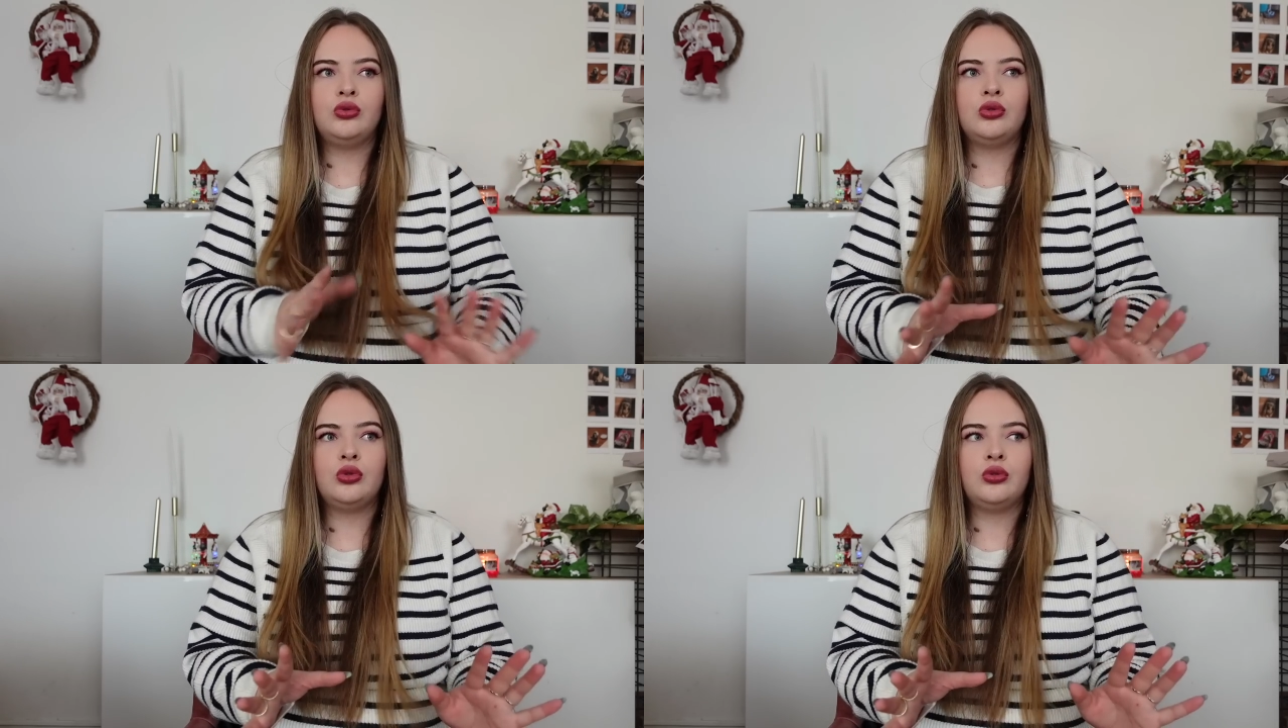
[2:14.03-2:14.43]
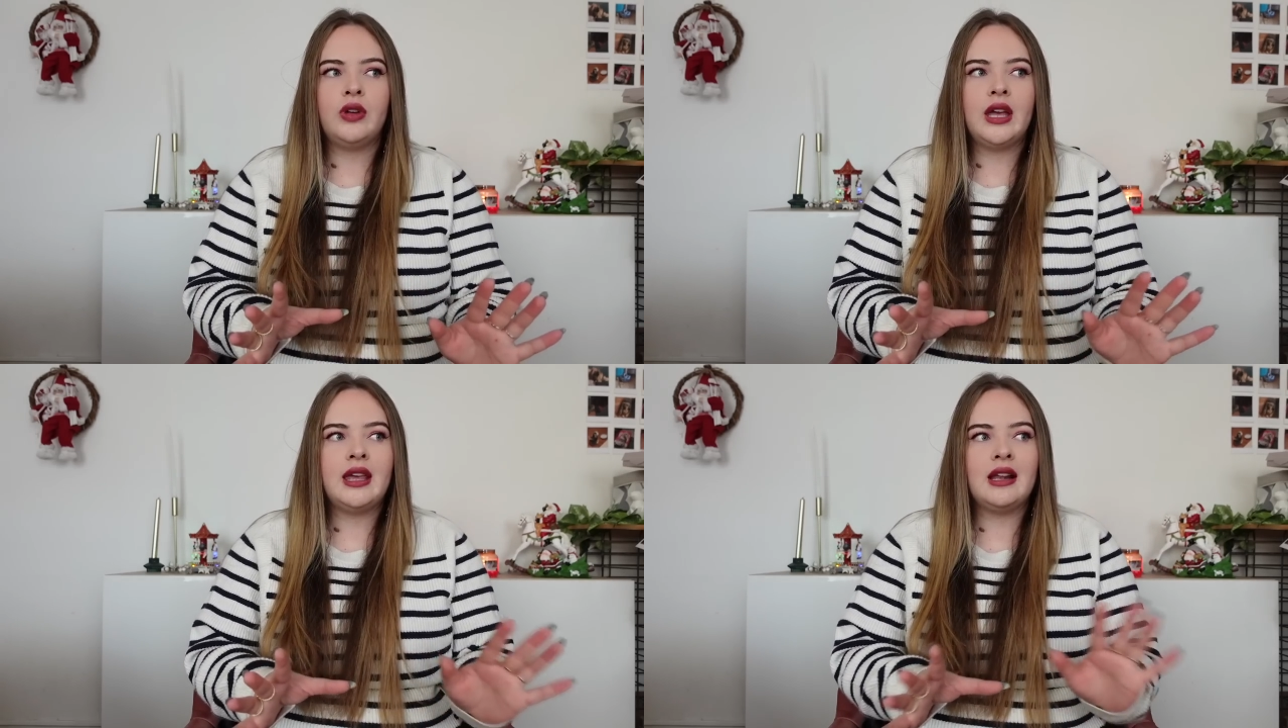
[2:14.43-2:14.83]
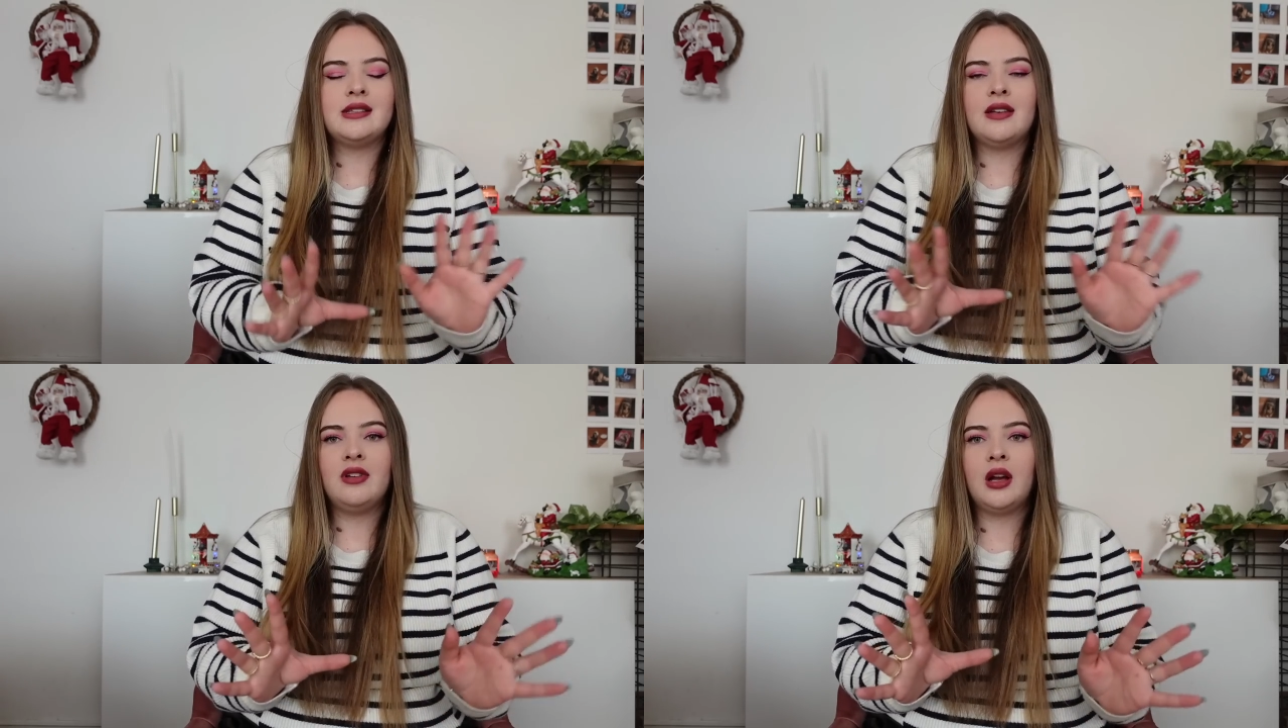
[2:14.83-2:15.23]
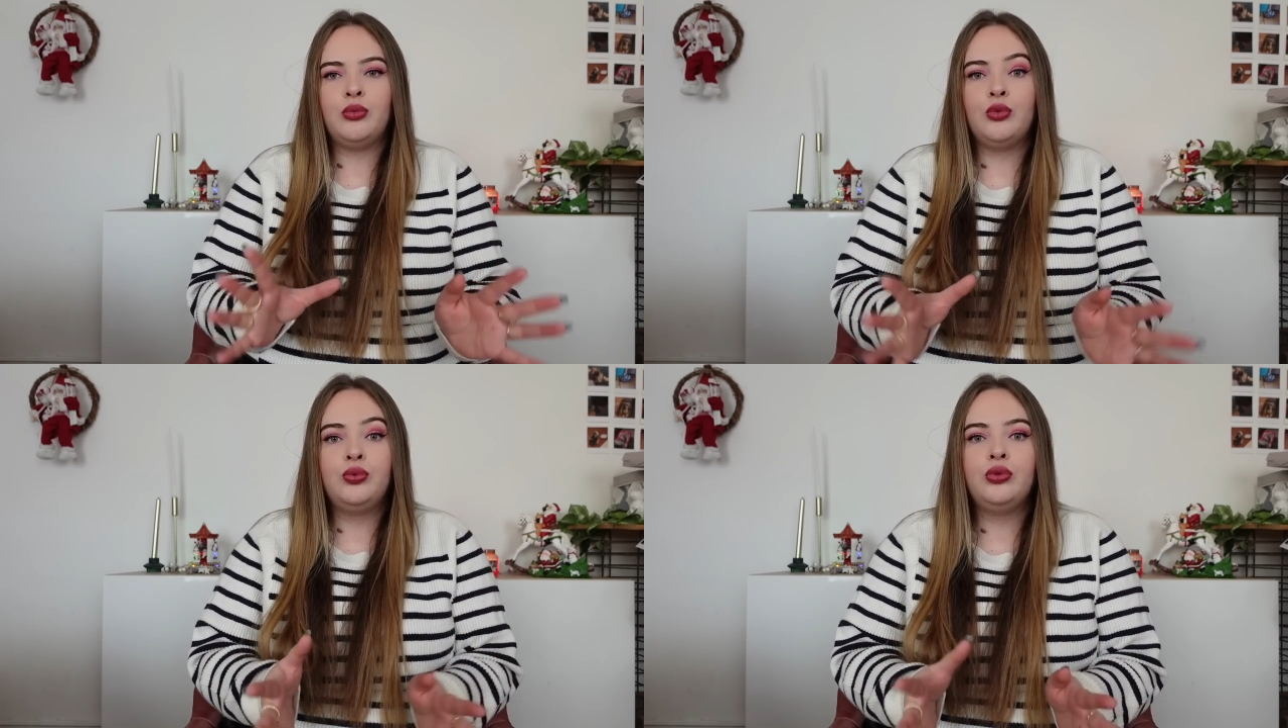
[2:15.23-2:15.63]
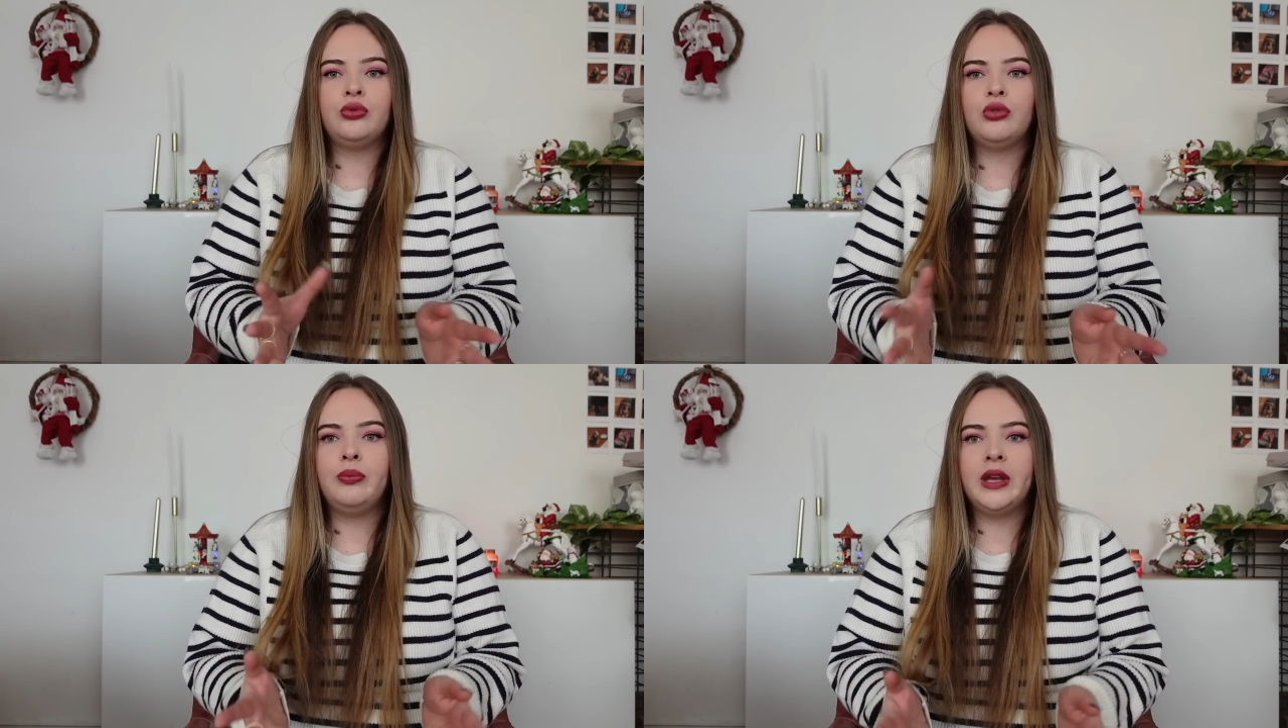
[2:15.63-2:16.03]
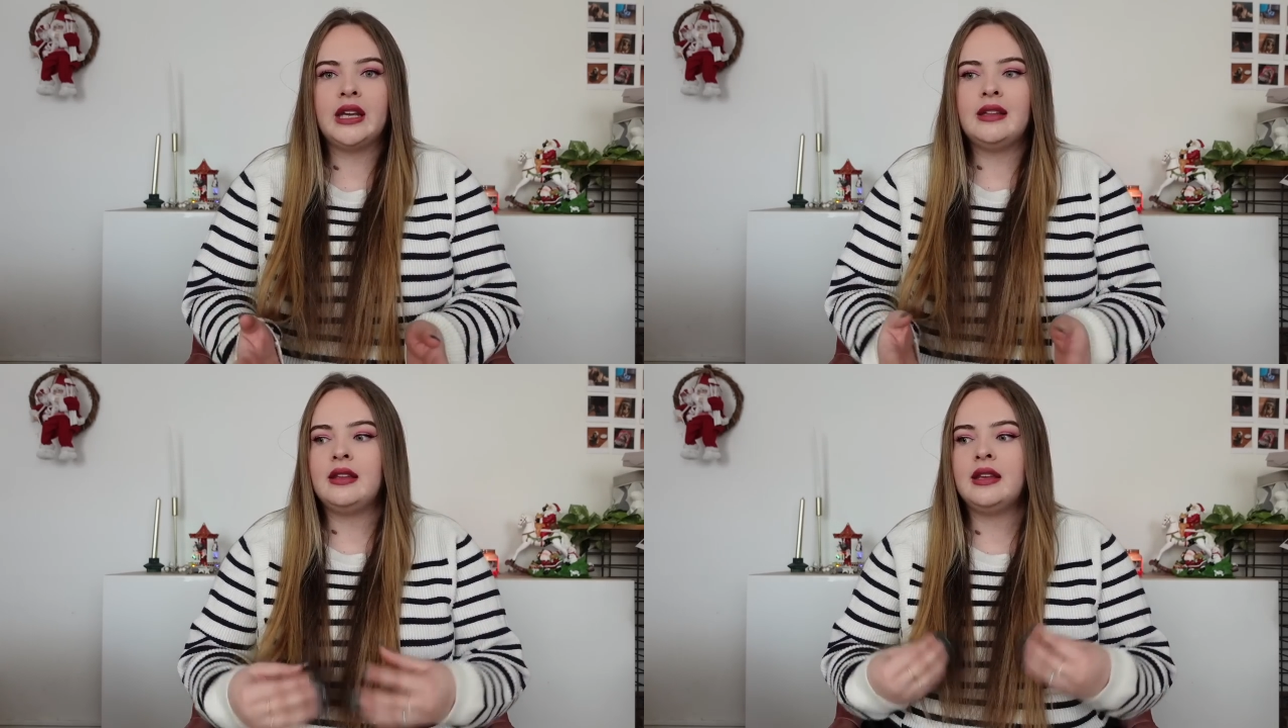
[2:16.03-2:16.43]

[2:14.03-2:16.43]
où je trouvais qu'elles avaient un peu plus de mérite